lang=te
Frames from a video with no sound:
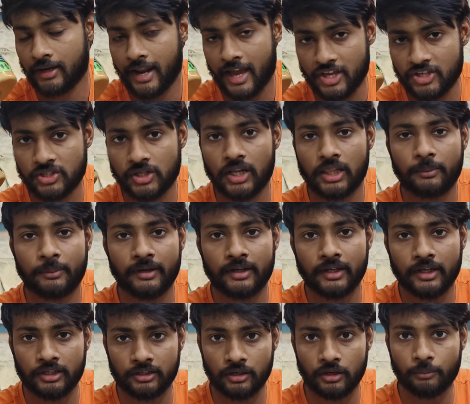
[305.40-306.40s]
న్యాచురల్ది పెట్టా
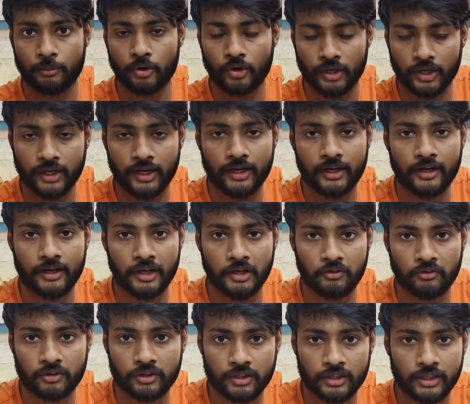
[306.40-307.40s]
ఇందులో ప్రోటీన్ కంటెంట్
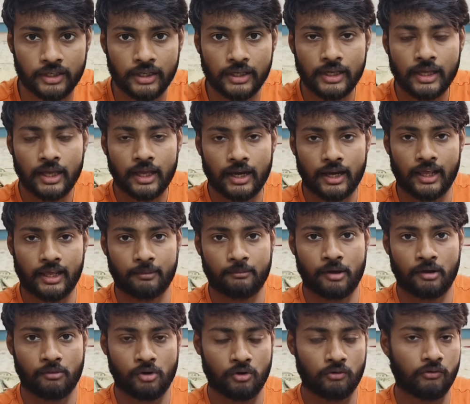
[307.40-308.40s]
ఎక్కువ ఉంది లైక్
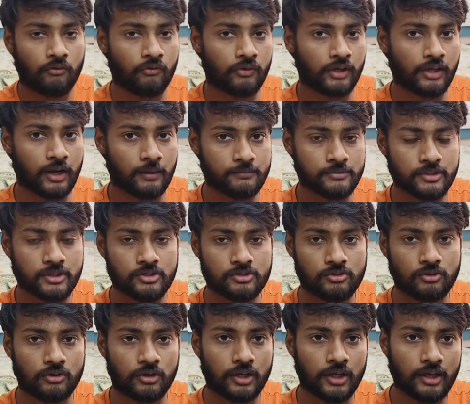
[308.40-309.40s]
మనం ఒక ఫిఫ్టీ గ్రామ్స్
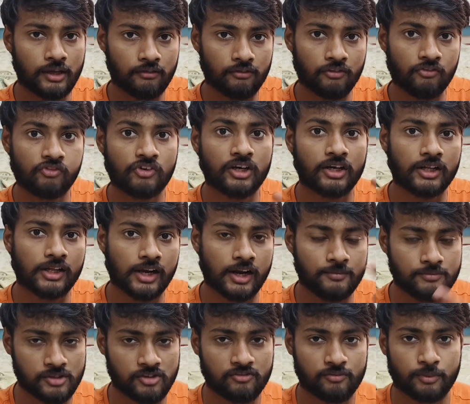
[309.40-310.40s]
తీసుకుంటే ఫిఫ్టీన్
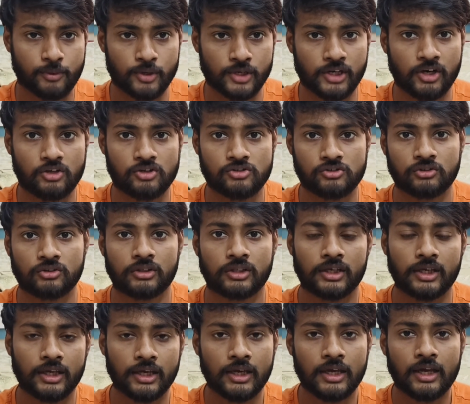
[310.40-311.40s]
గ్రామ్స్ ఆఫ్ ప్రోటీన్ వస్తుంది
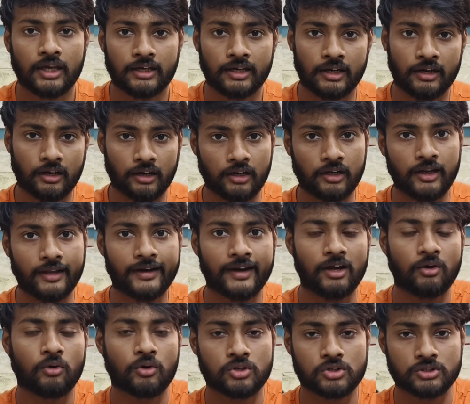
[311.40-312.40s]
నేను రెగ్యులర్గా
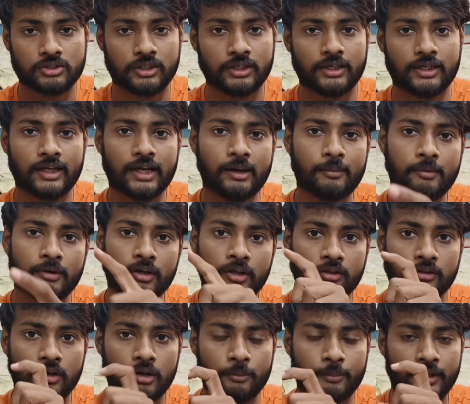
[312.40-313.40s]
ఓట్స్ తింటా కాబట్టి
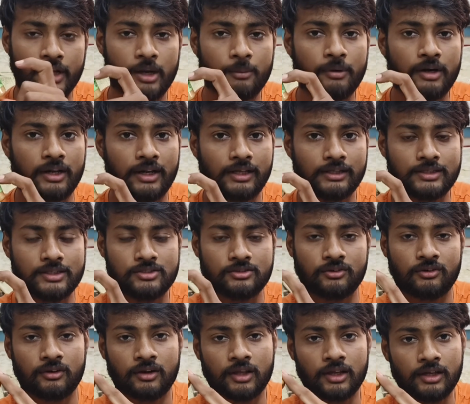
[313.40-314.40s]
అందులో పీనట్ బటర్
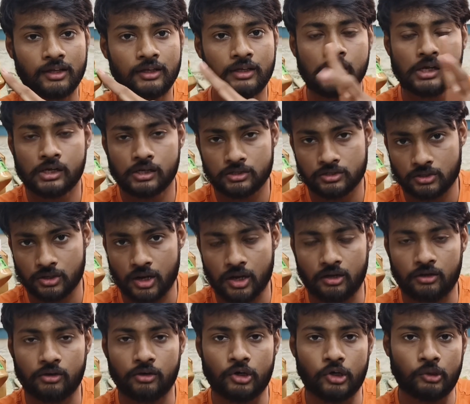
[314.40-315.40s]
వేసేసుకుంటా సో
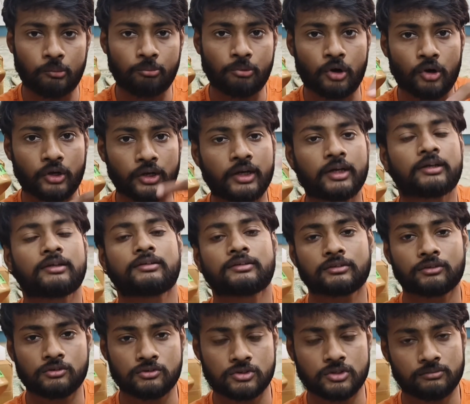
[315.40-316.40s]
నాకు ప్రోటీన్
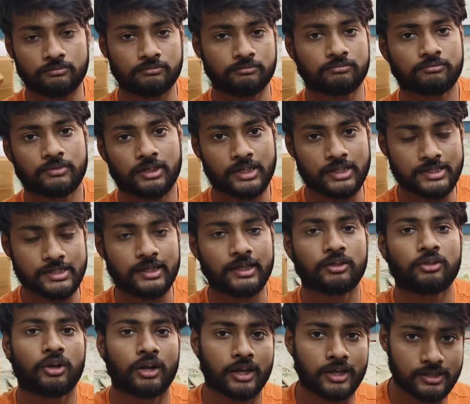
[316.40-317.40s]
కొంచెం ఈజీగా
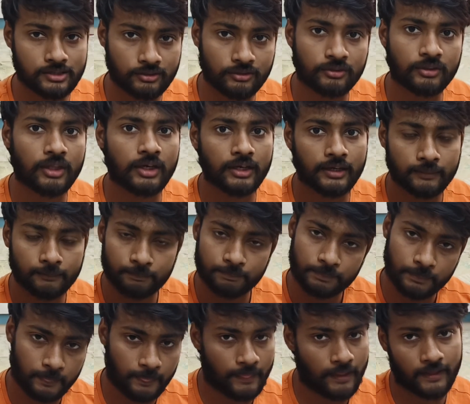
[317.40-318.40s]
దొరికేస్తుందని
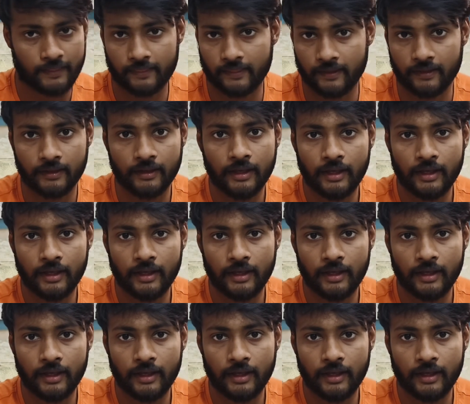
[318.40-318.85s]
అంతే